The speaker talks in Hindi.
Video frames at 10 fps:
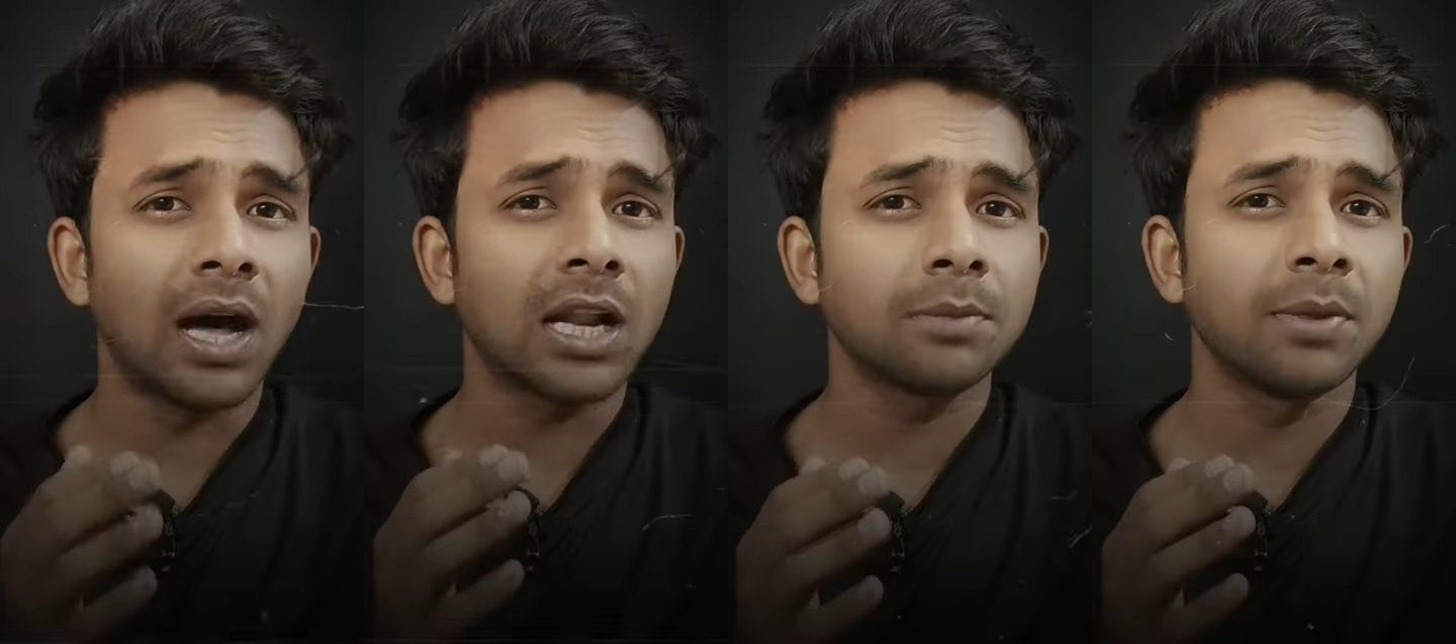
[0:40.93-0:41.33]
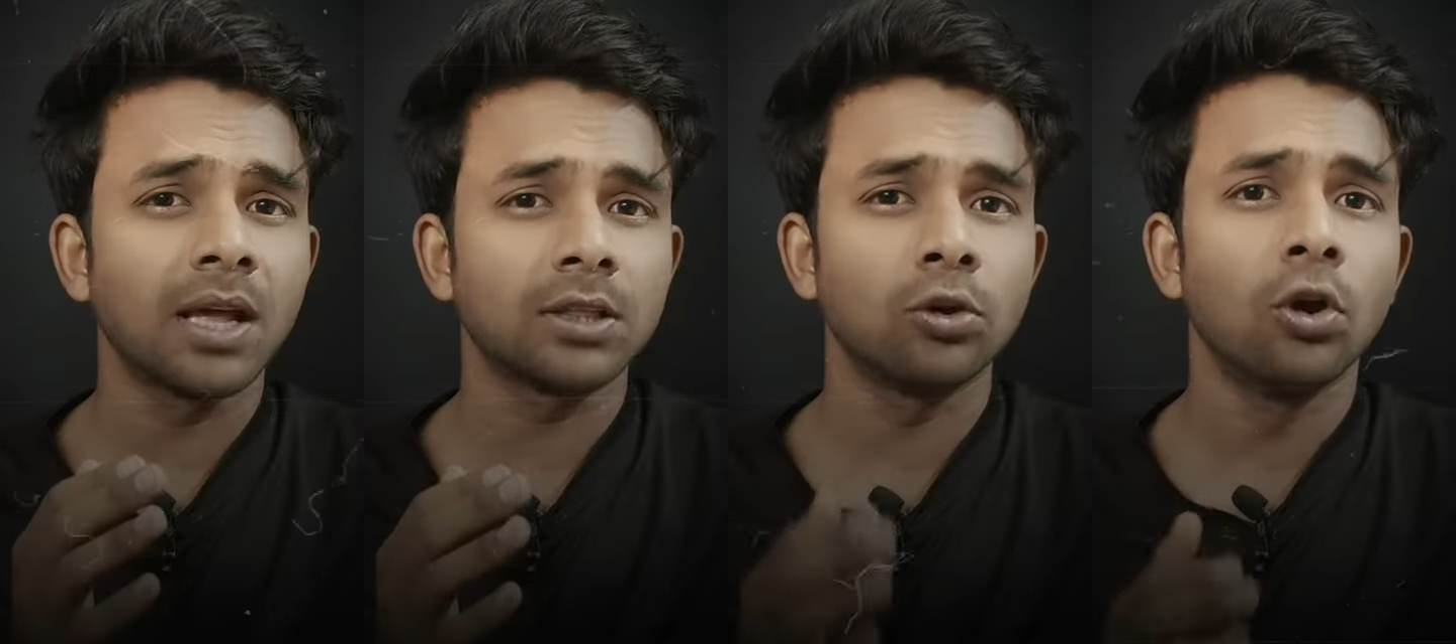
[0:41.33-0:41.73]
भारत में
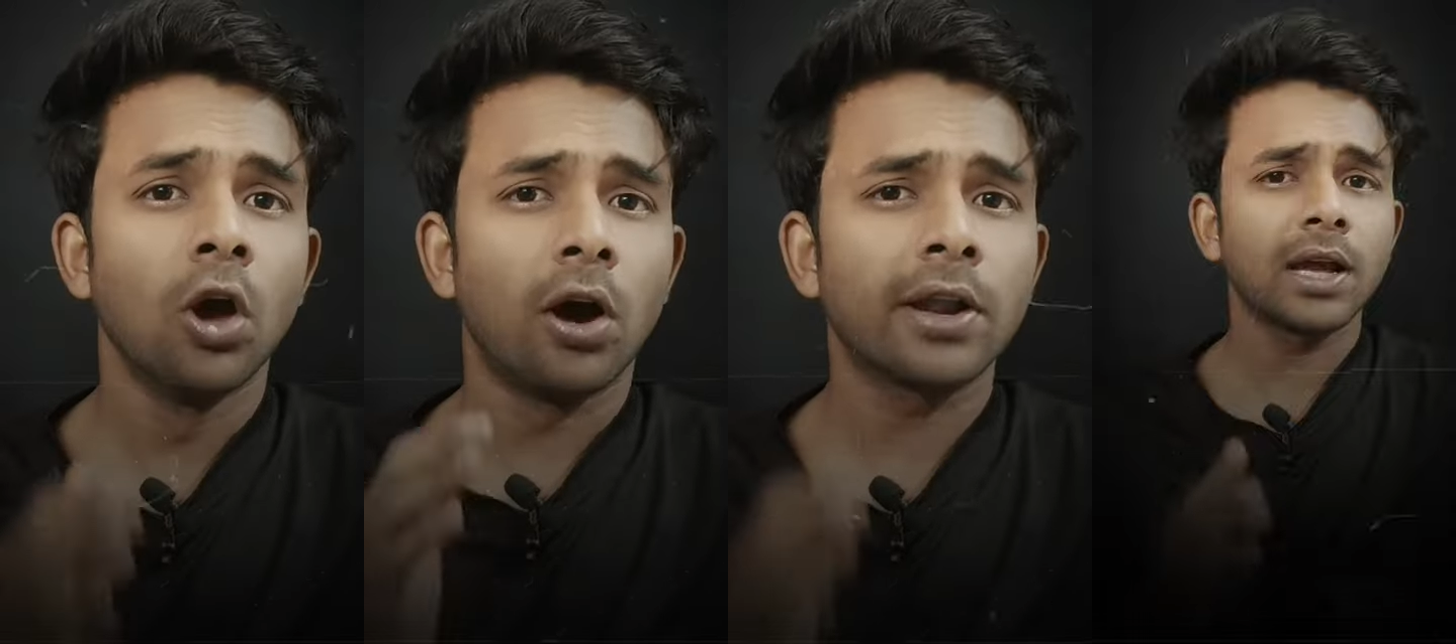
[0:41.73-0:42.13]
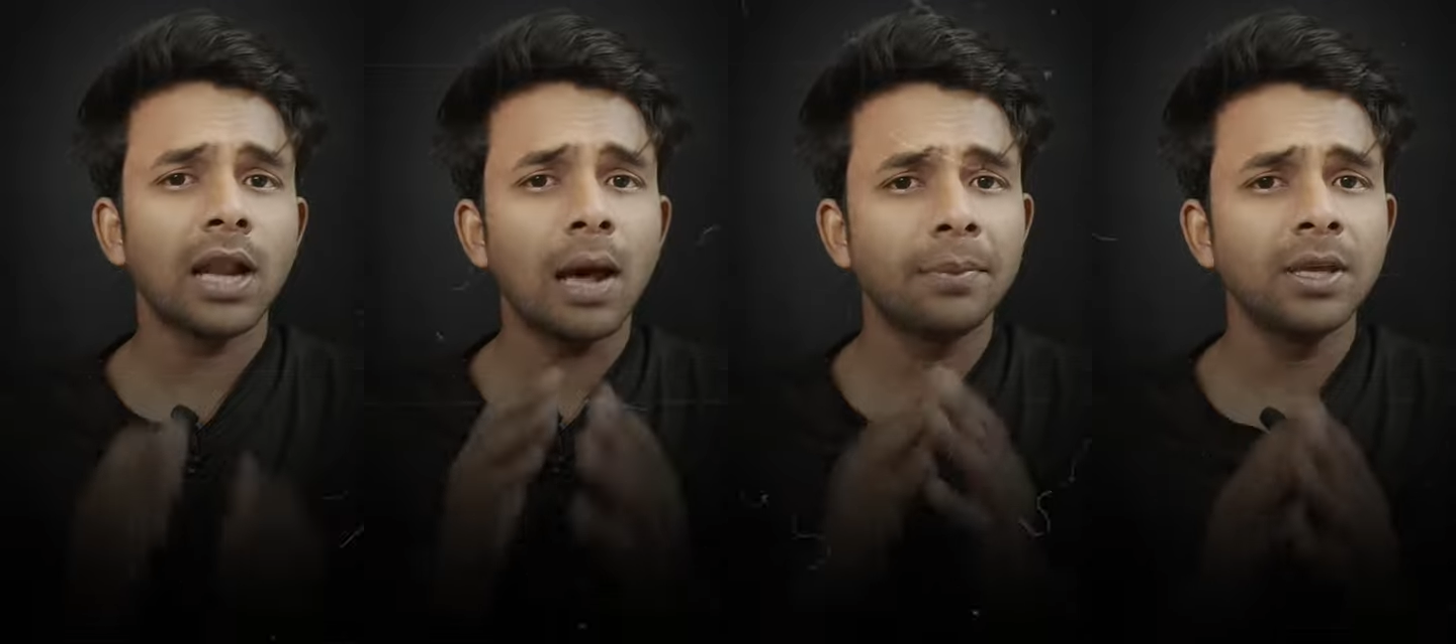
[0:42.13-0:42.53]
रहते हो और
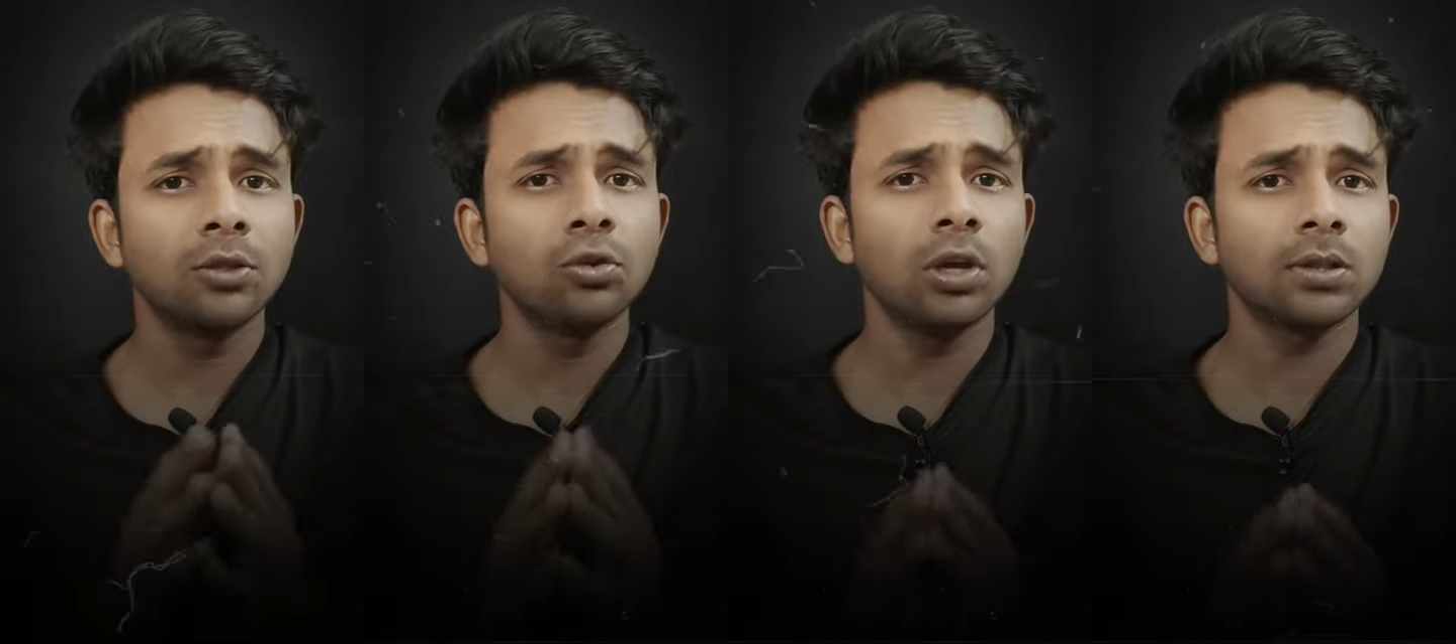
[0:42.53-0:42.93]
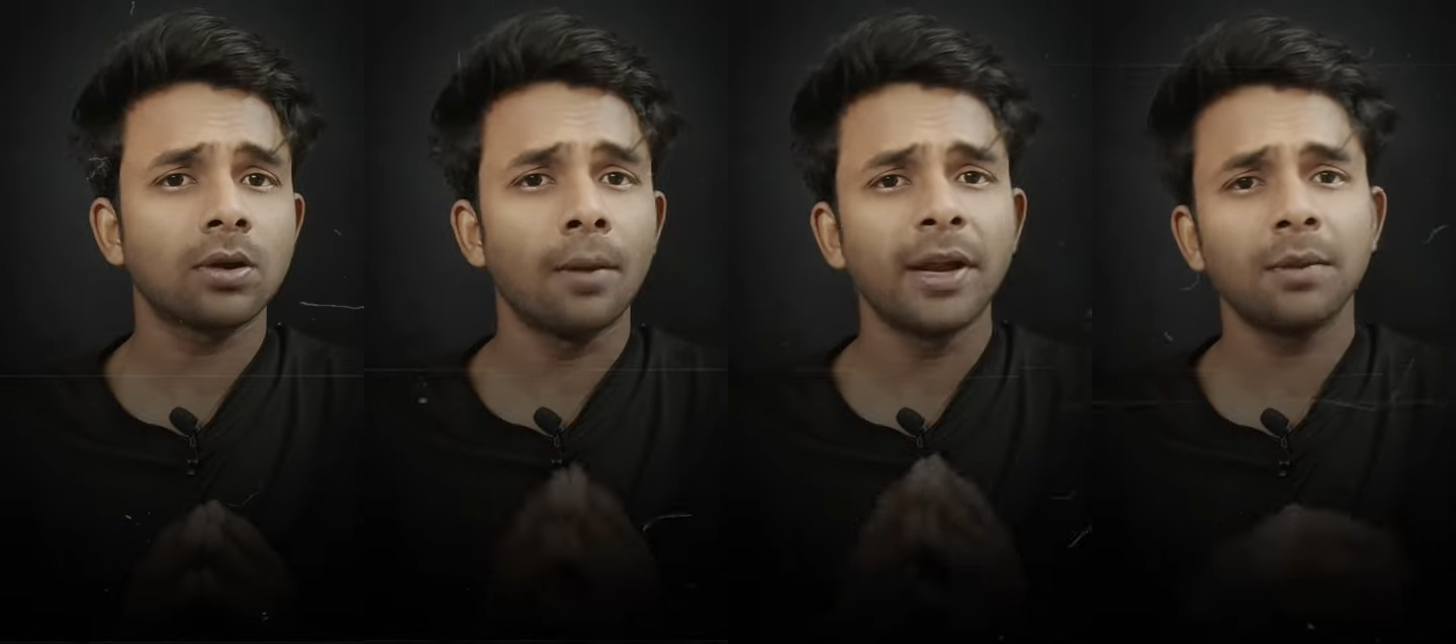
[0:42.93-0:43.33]
अगर आप भी हिंदू हो तो
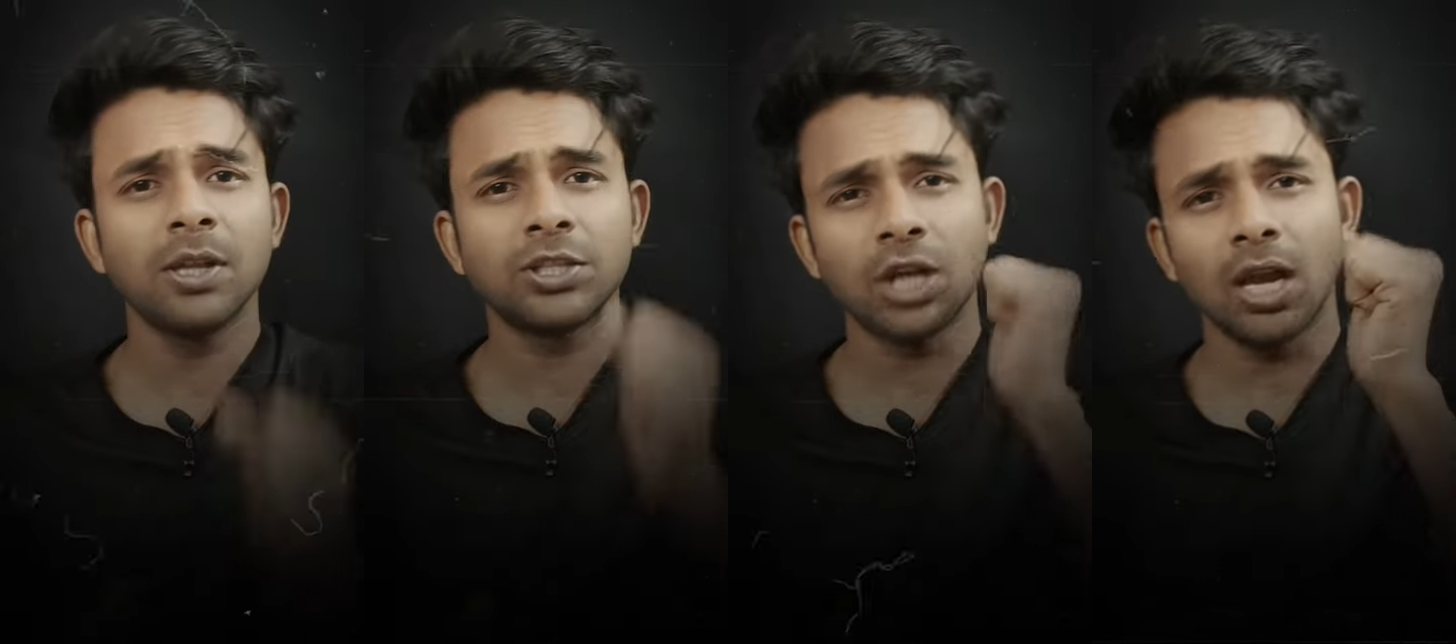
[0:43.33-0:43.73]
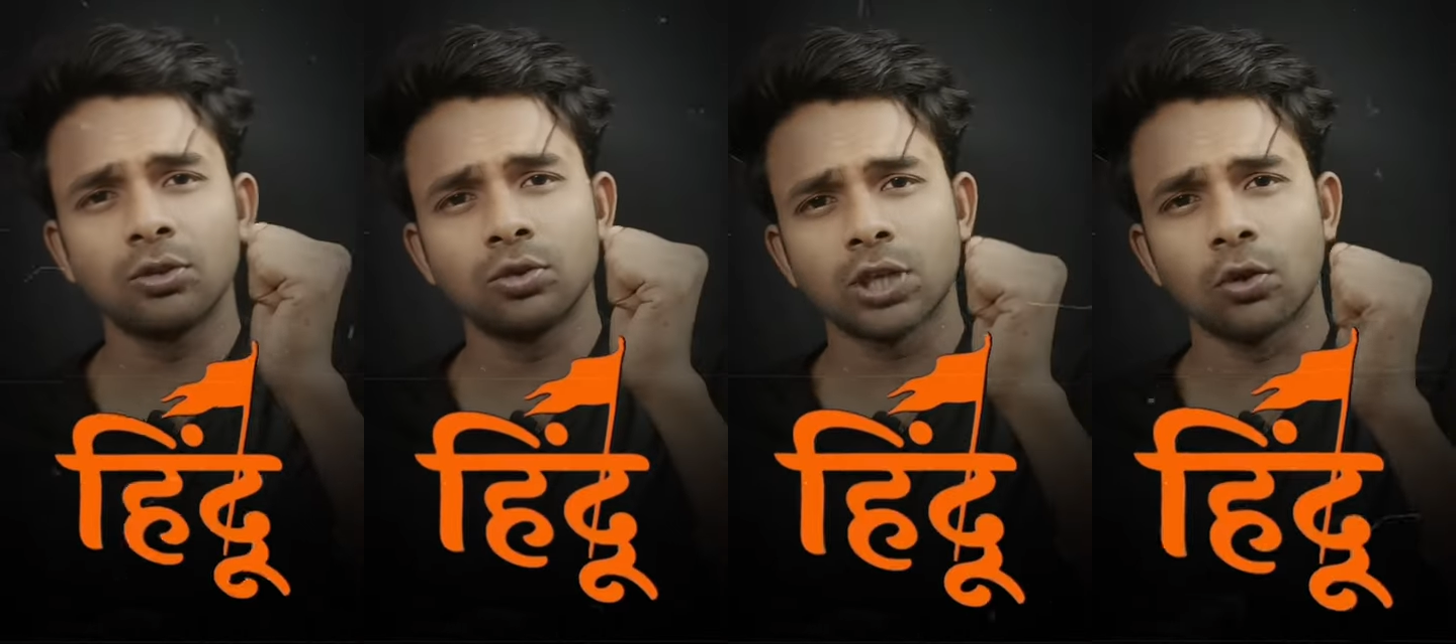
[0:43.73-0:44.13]
कमेंट में जय
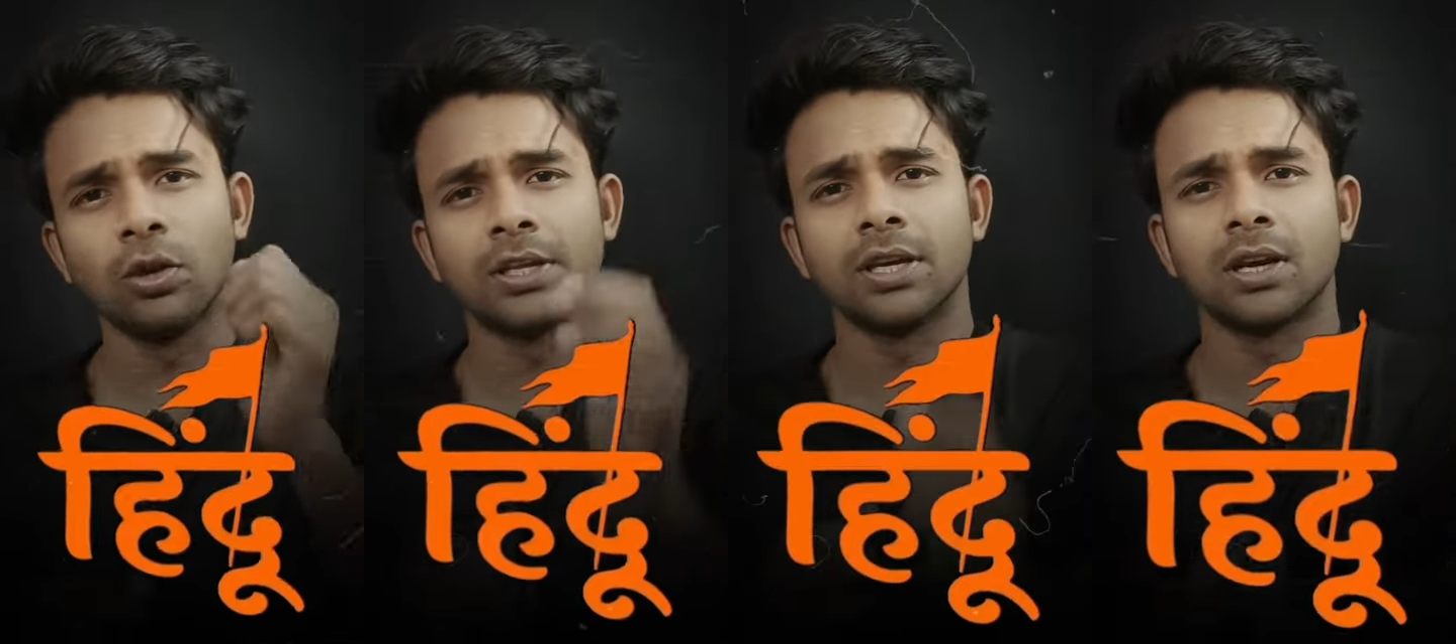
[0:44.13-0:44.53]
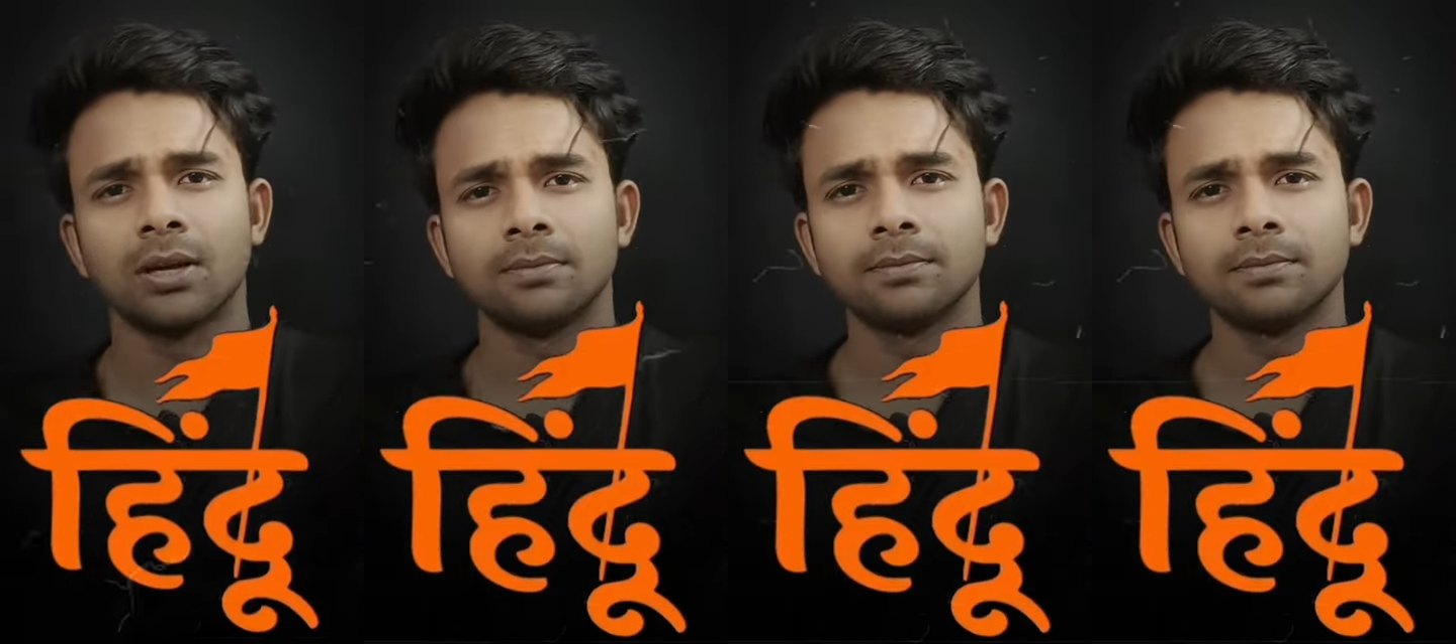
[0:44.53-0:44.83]
हिंदू जरूर लिखिएगा